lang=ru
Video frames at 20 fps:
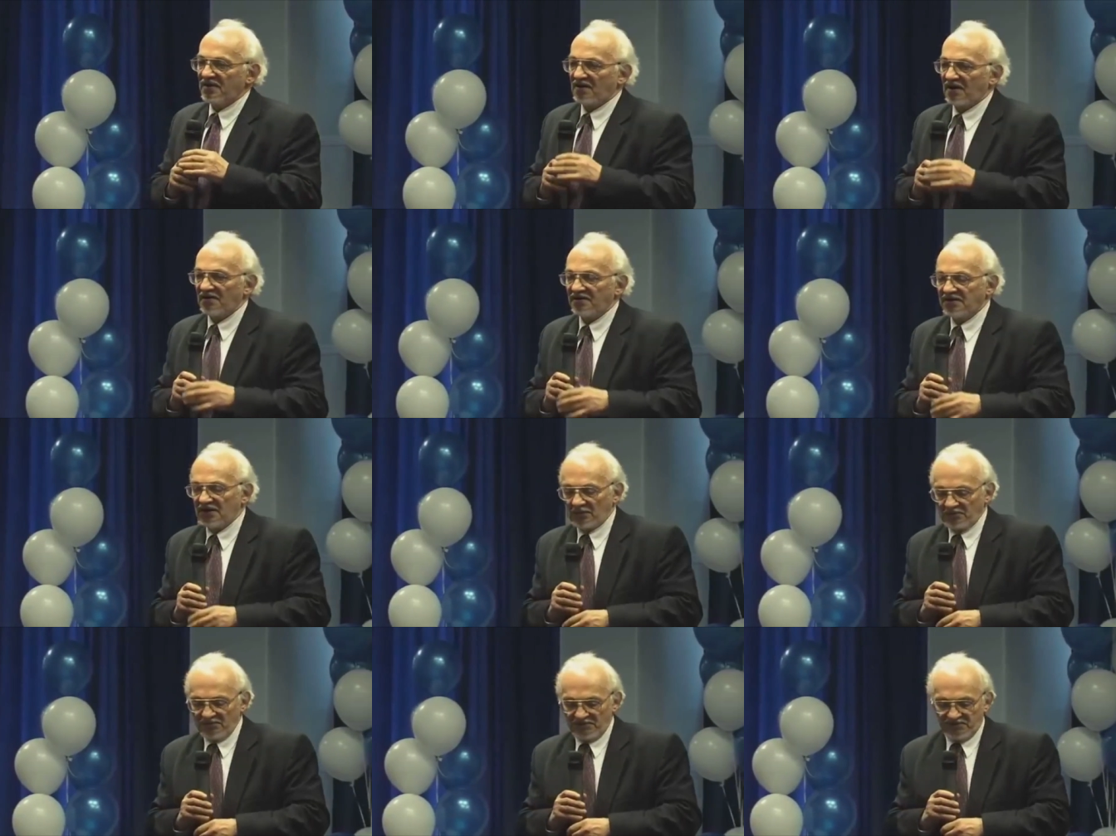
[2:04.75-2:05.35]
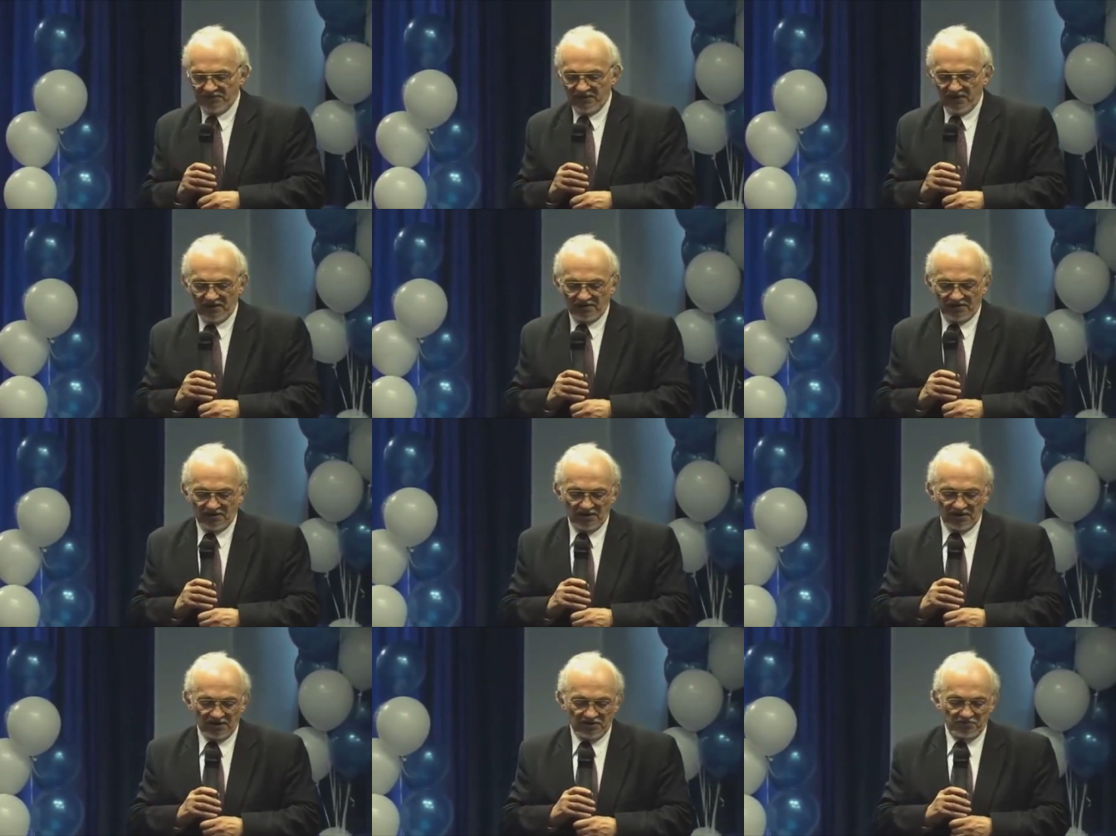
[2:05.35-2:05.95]
Когда мы
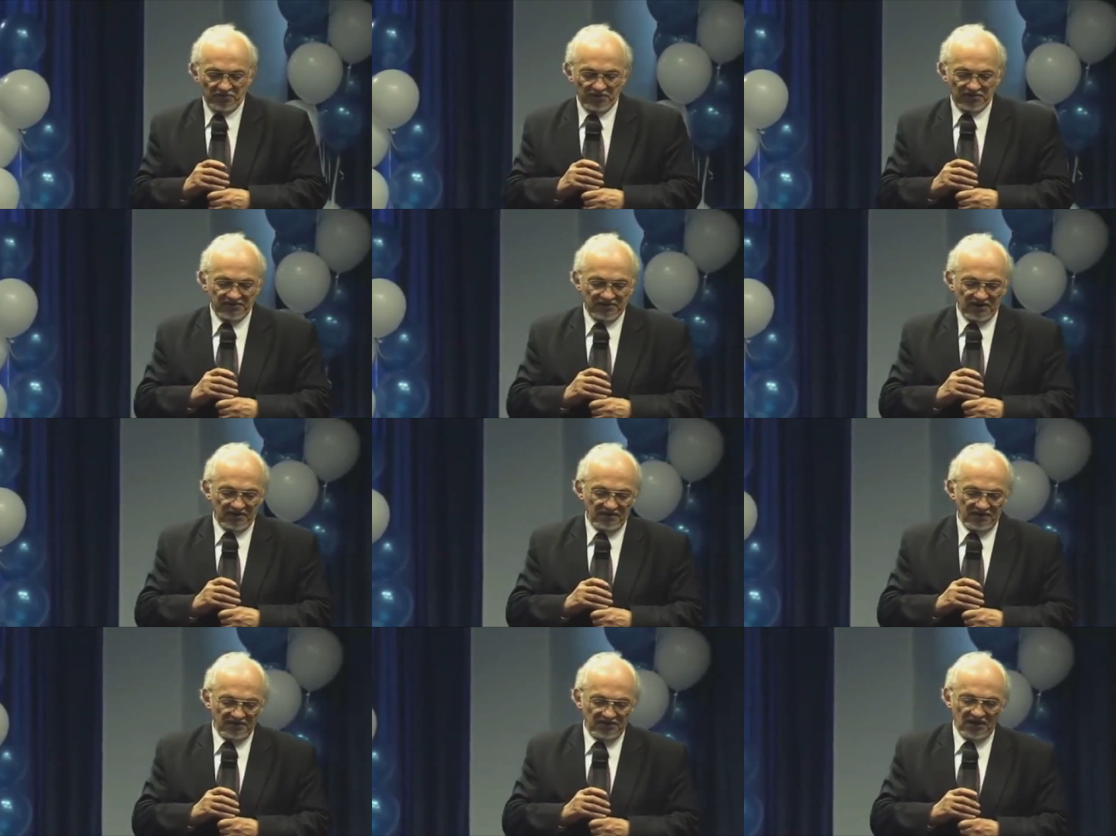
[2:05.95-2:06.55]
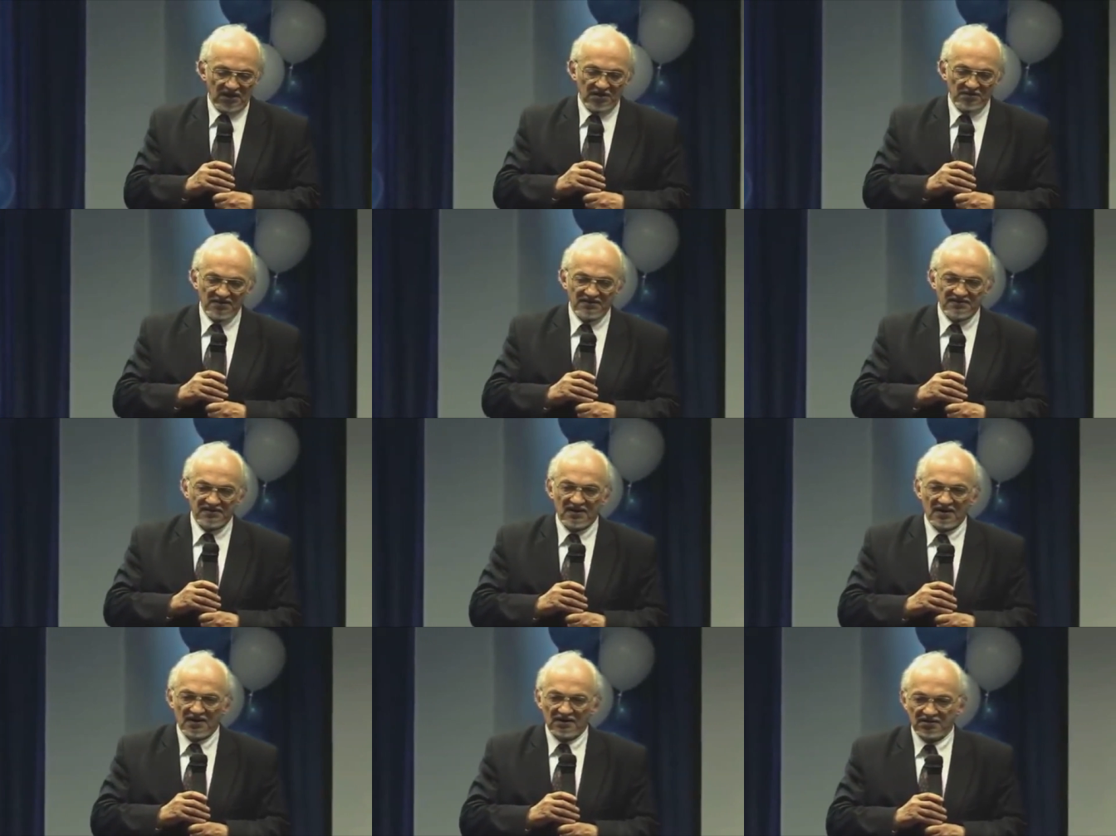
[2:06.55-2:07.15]
встретились с представителями
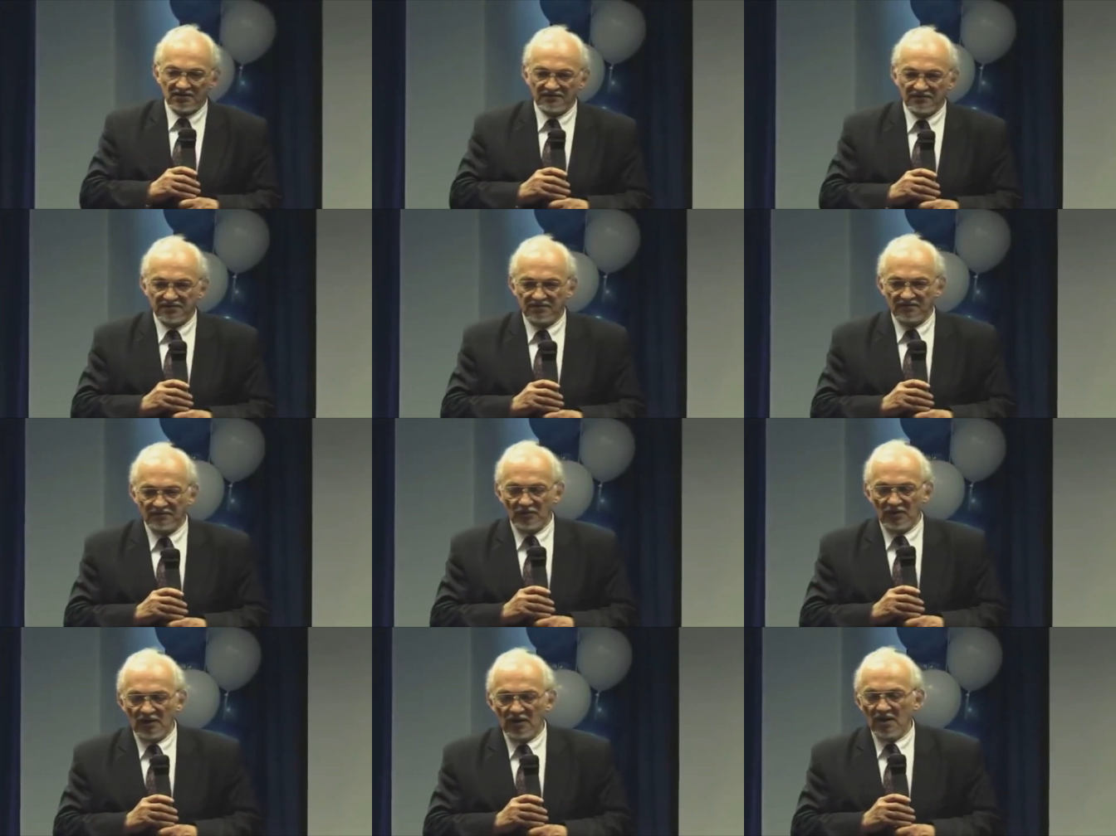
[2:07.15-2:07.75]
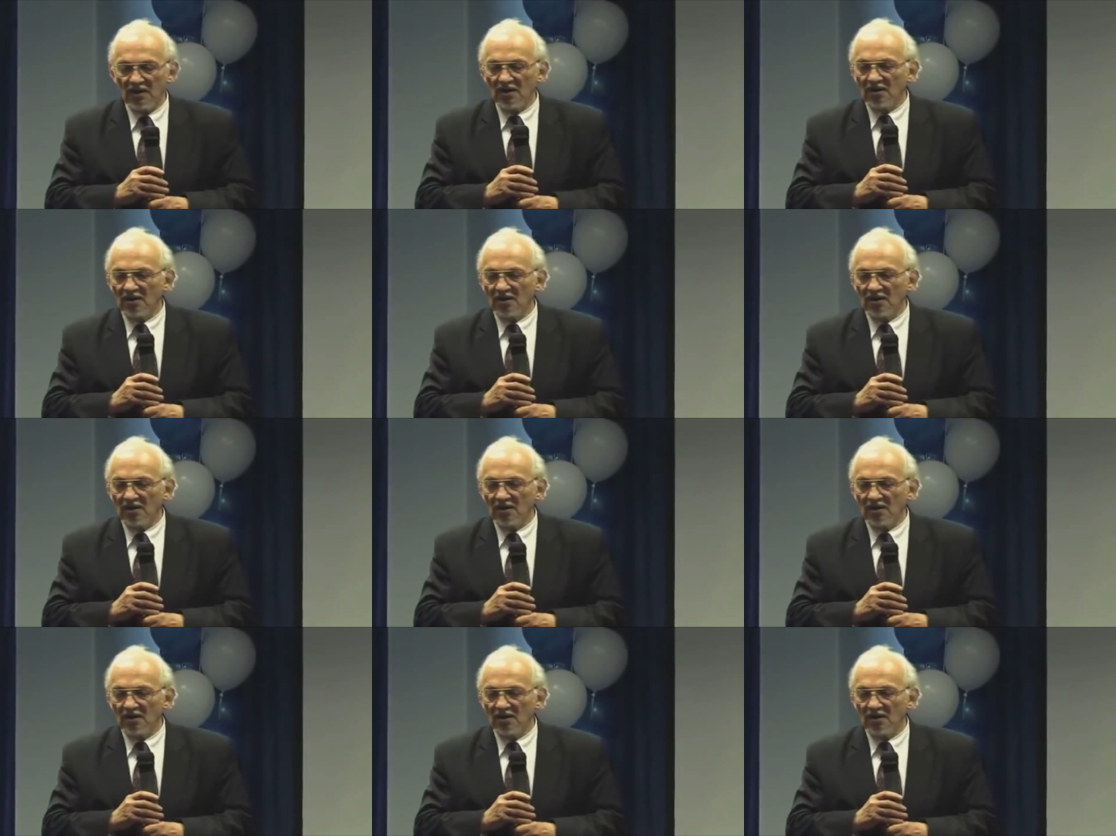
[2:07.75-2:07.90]
Саратовского